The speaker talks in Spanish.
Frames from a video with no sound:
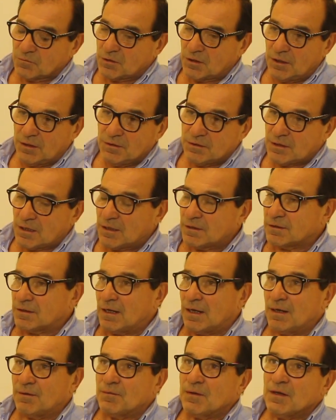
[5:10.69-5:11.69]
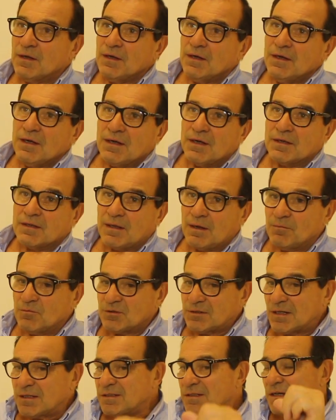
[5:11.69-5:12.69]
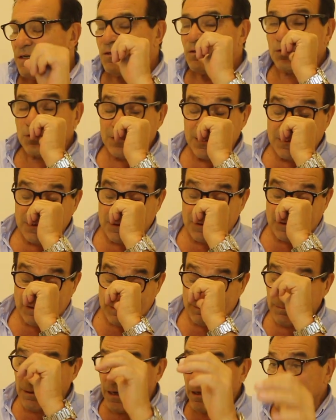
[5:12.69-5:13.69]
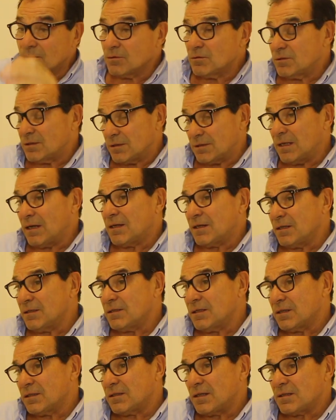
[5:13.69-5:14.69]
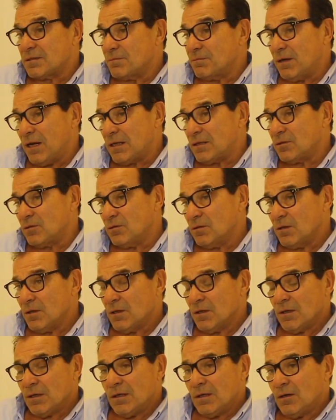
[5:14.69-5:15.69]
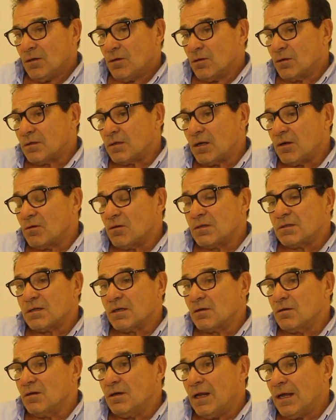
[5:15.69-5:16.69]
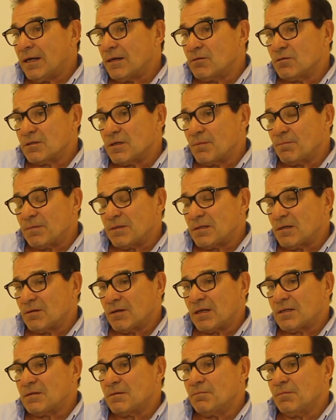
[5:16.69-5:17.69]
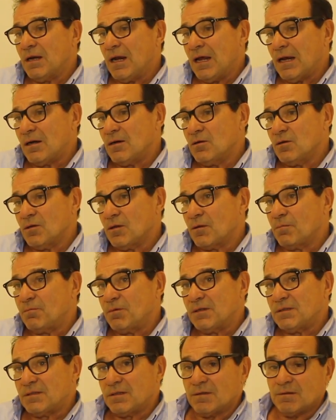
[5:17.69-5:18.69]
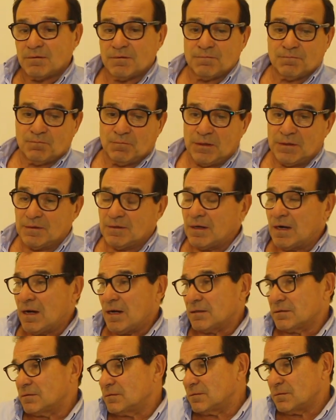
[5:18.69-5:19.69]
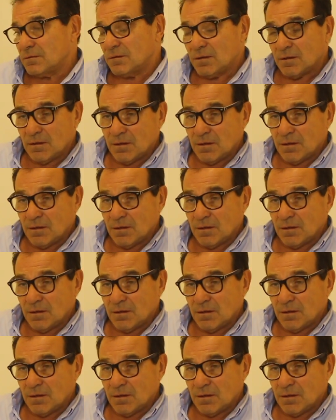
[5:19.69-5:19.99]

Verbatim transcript: sí, ya está, estamos haciendo, ya se sembrando, se está gente que está sembrando, los trigos de ciclo largo ya empezaron a sembrarlos, después vendrán